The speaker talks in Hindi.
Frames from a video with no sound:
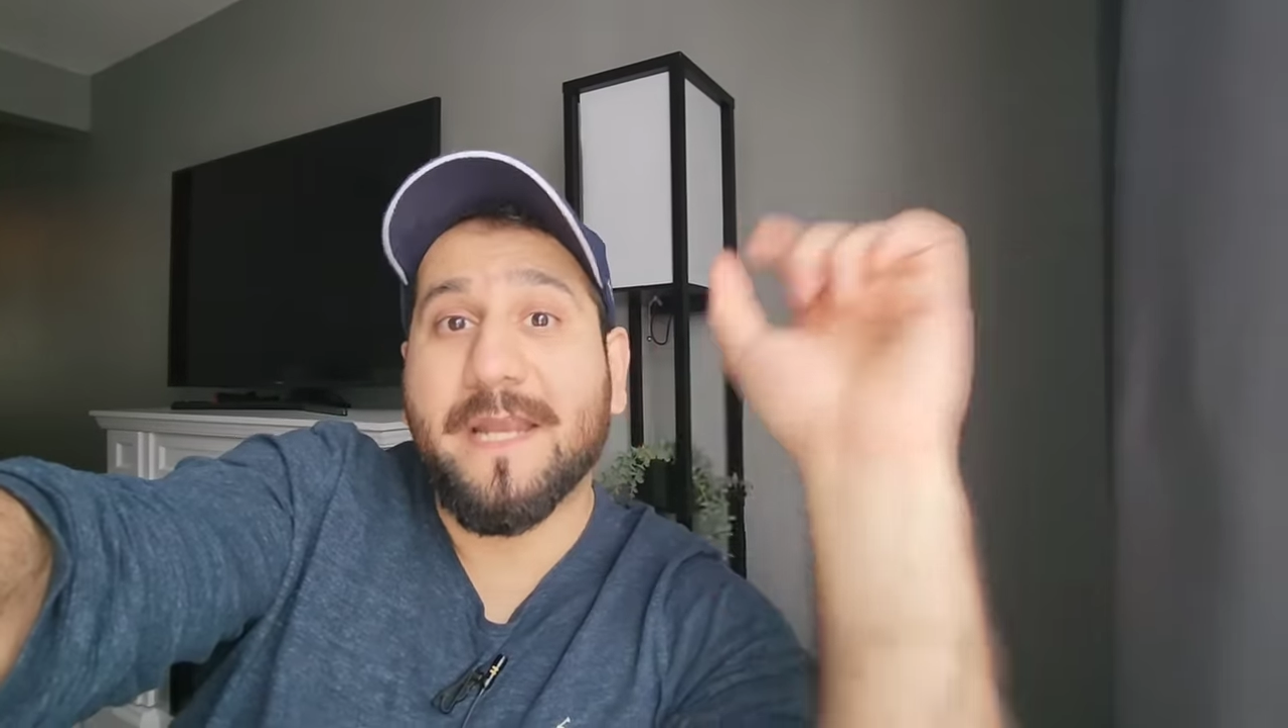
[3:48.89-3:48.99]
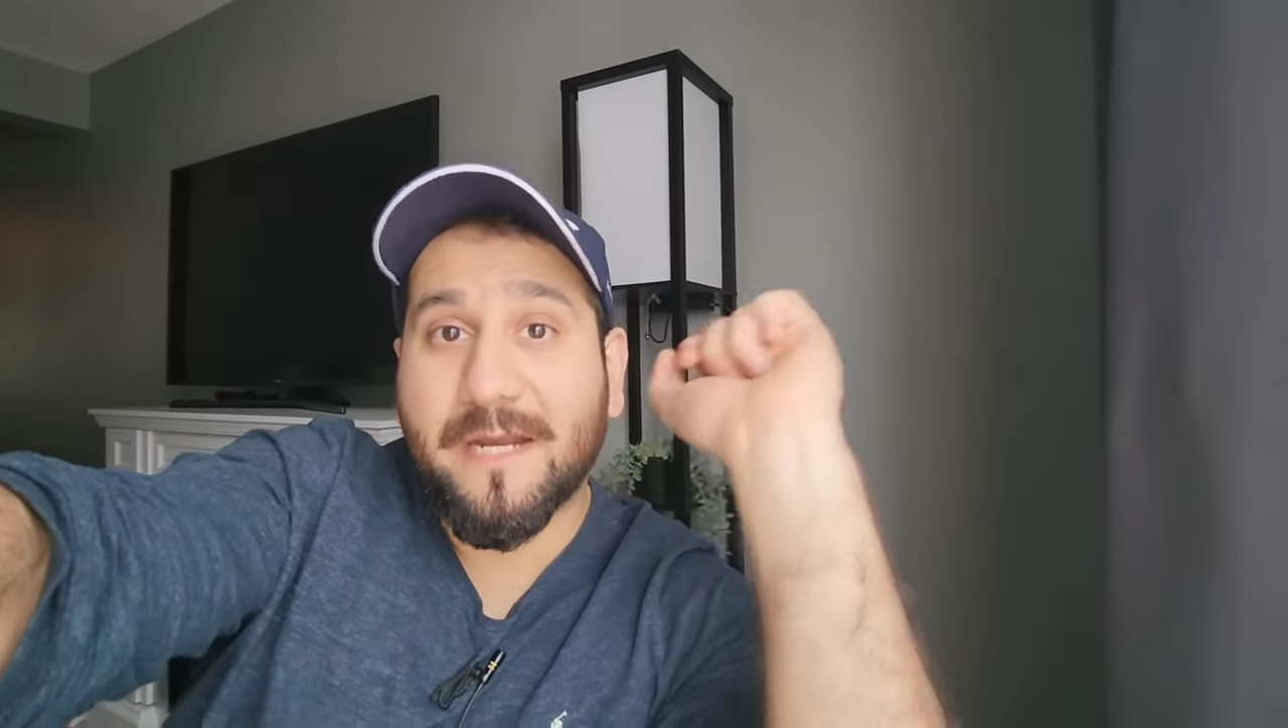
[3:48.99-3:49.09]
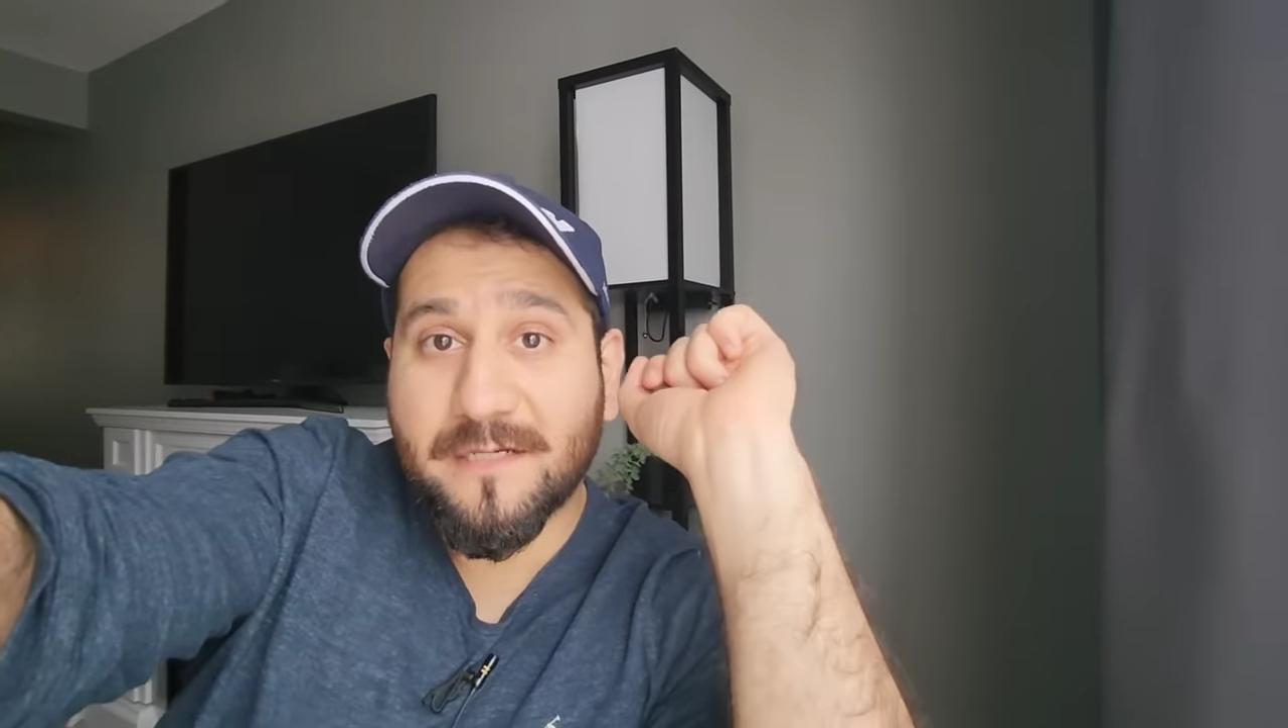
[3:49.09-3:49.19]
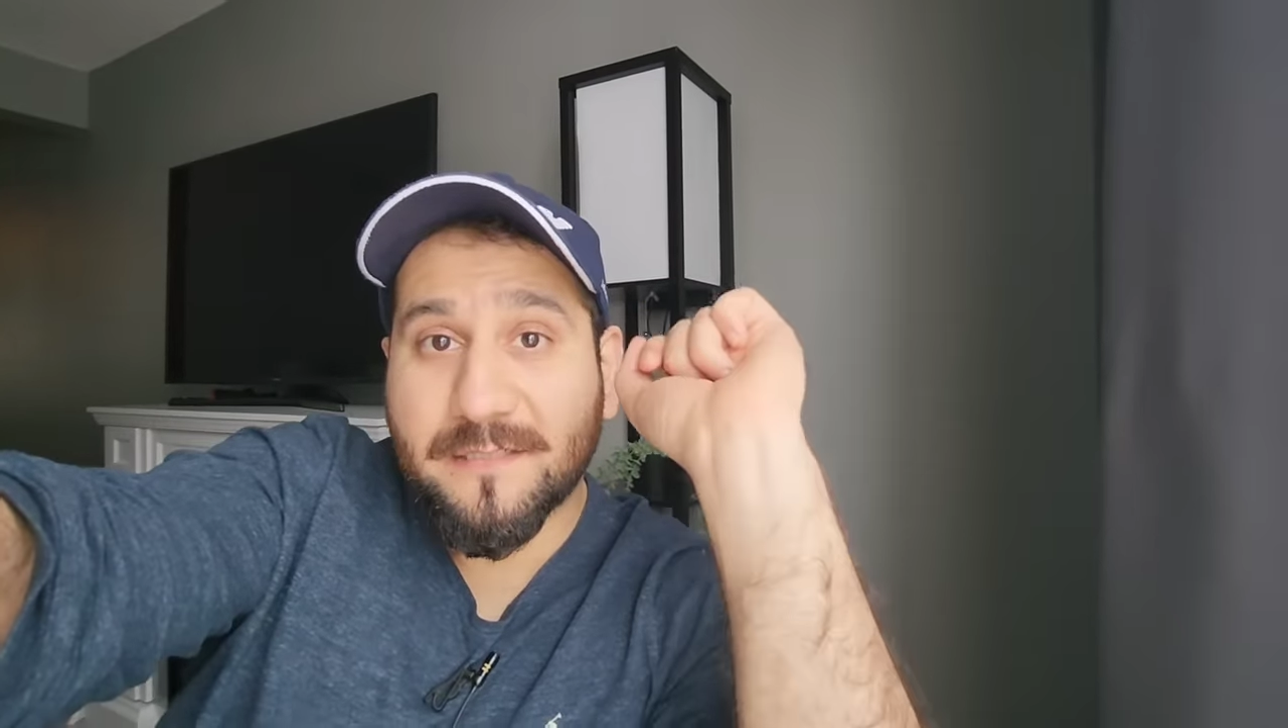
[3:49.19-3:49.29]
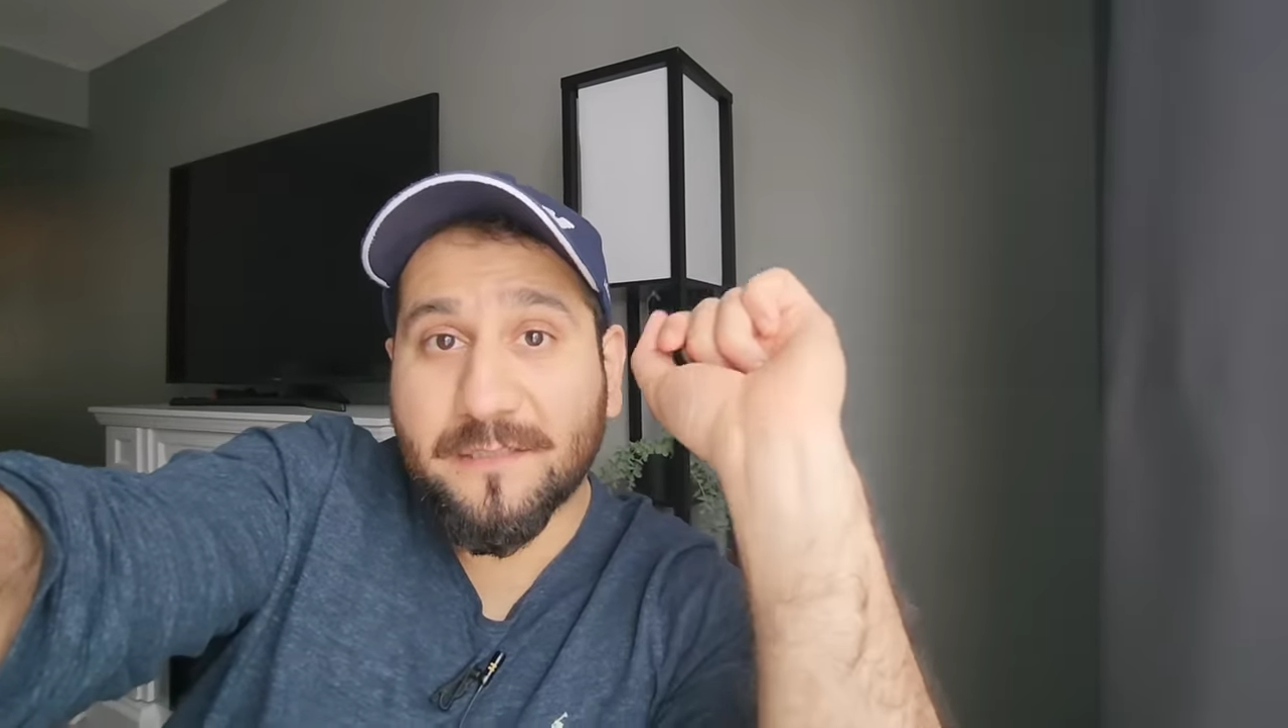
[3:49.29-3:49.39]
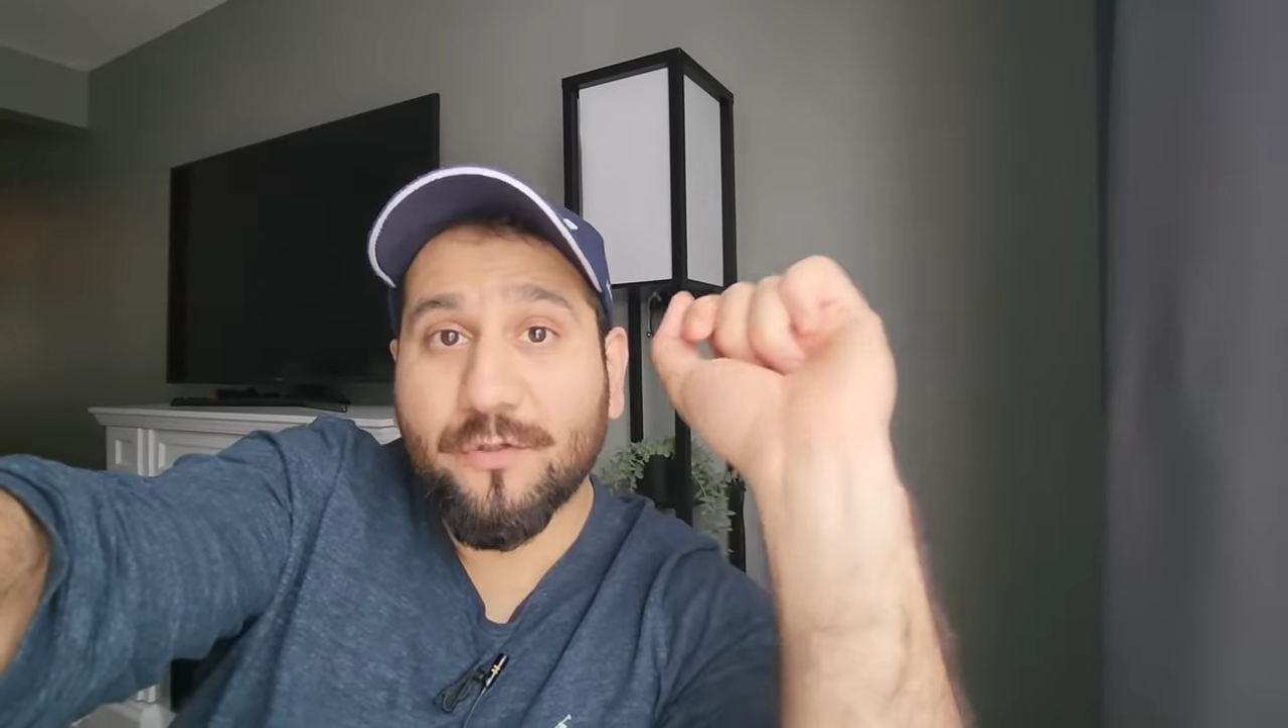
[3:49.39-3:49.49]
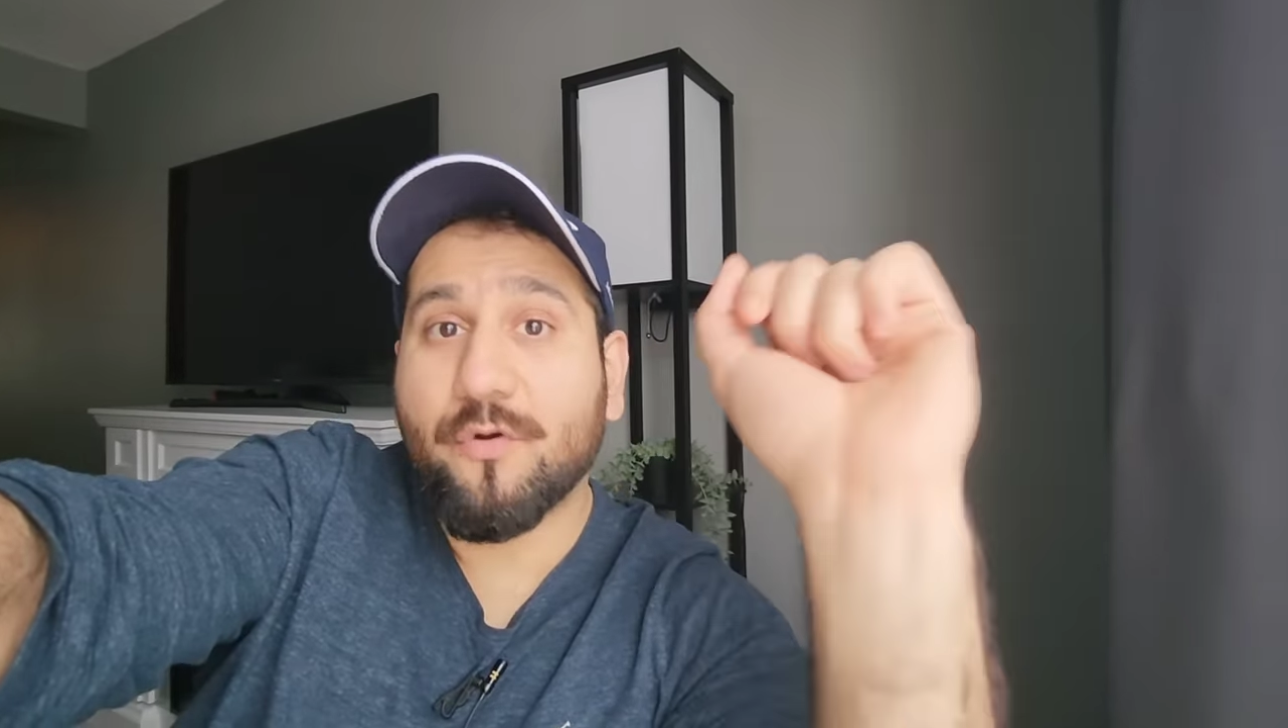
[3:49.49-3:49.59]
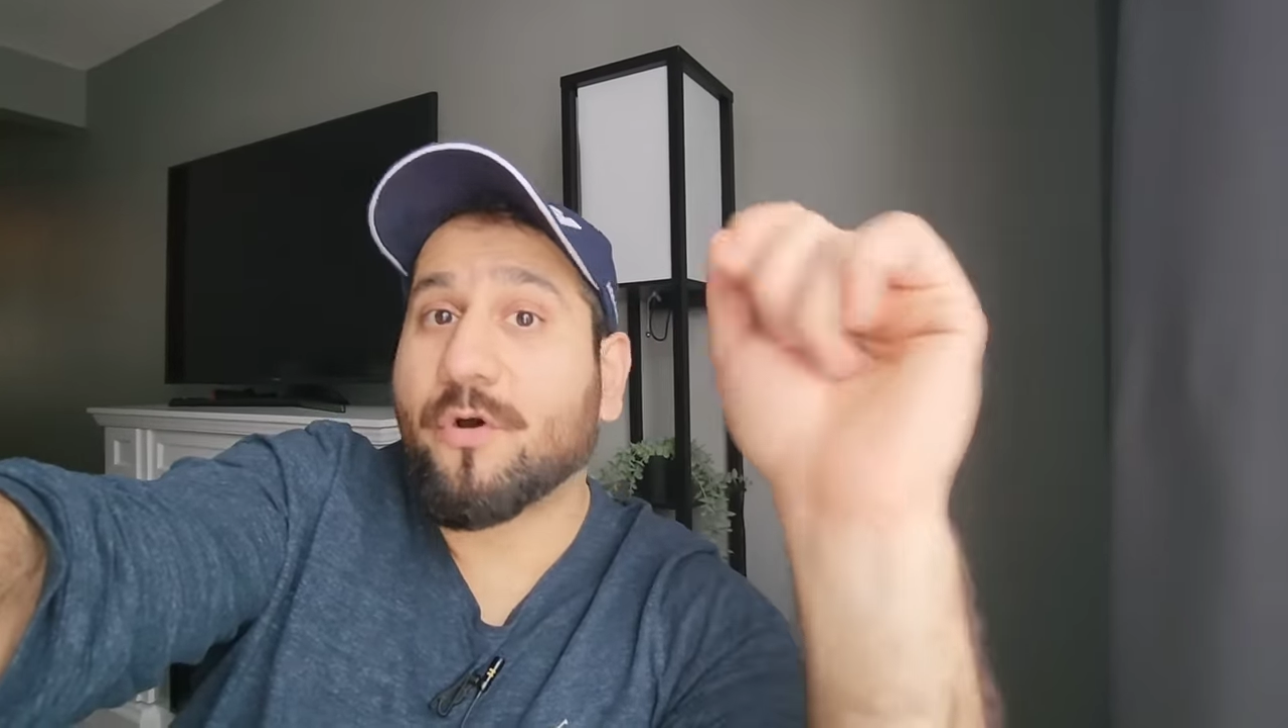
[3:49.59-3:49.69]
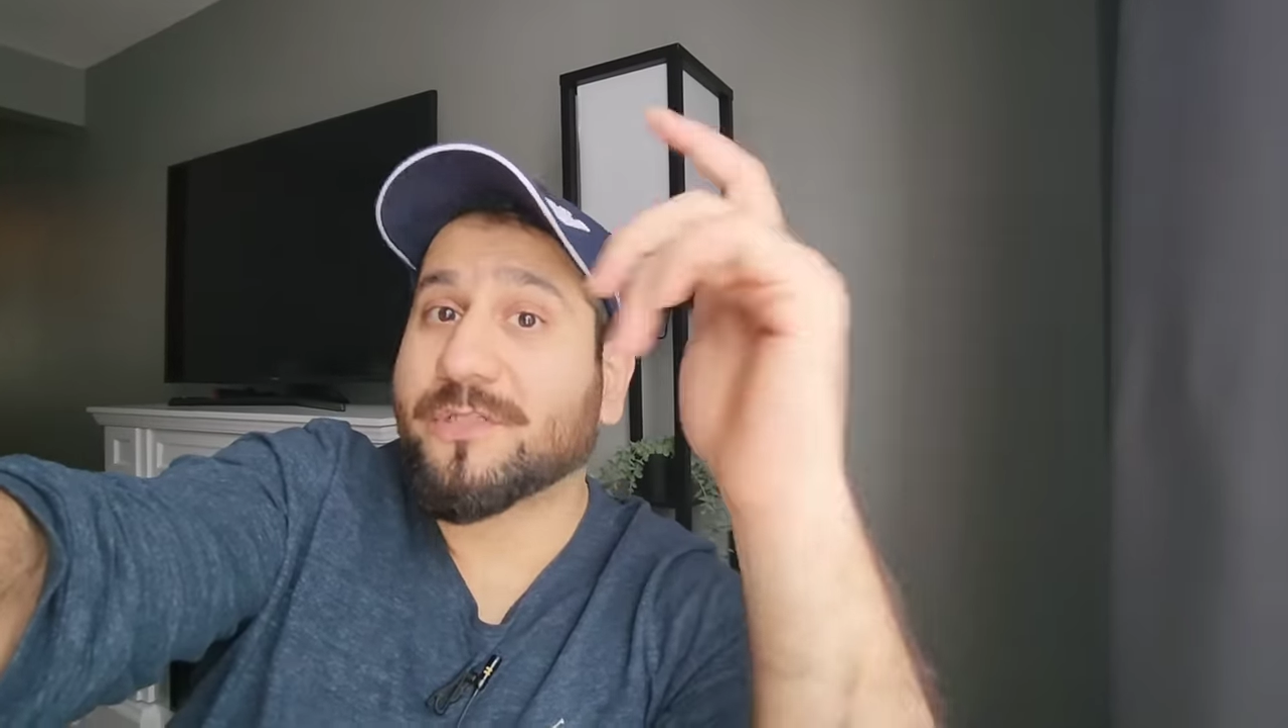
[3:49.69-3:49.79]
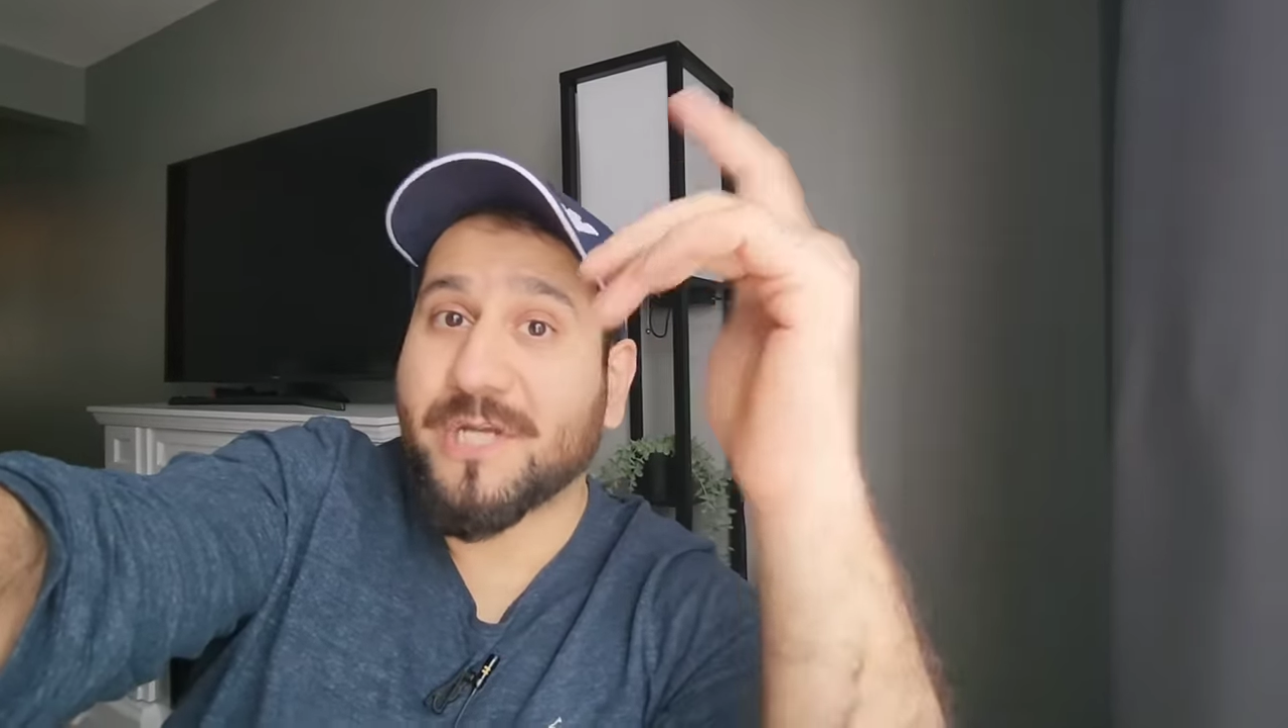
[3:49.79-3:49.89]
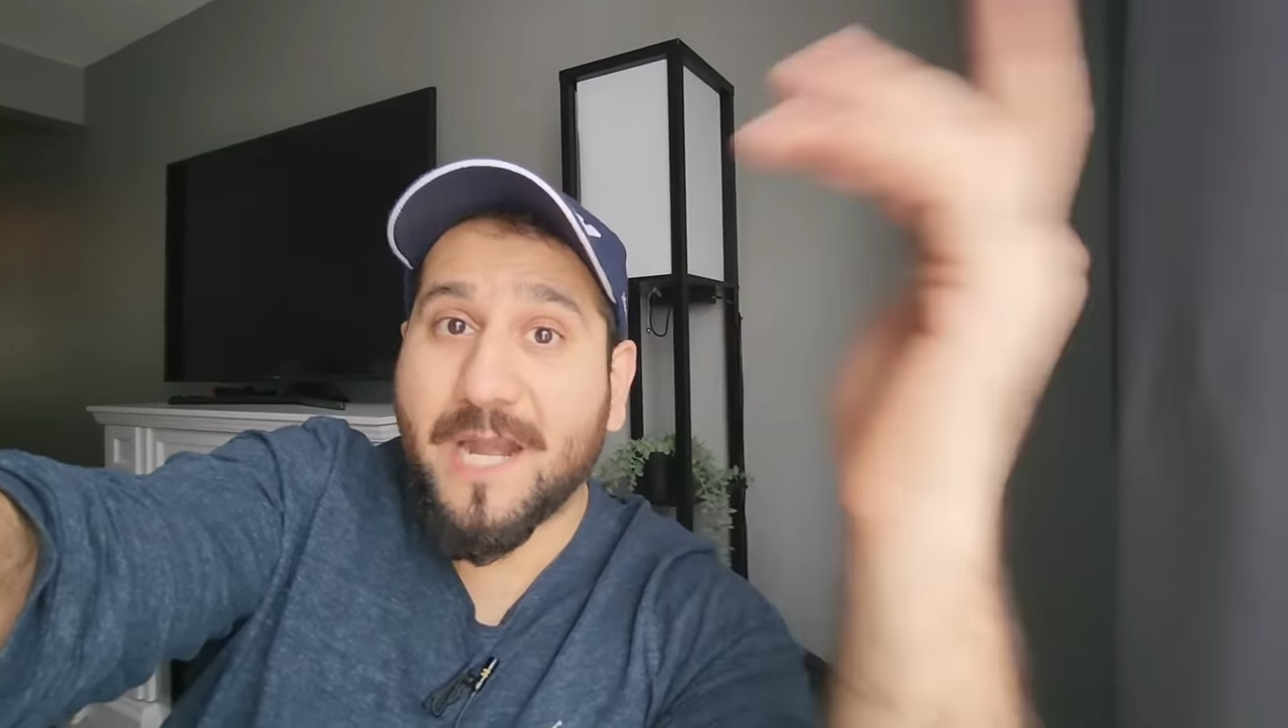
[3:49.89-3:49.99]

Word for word: कनेक्ट कर सकते हो और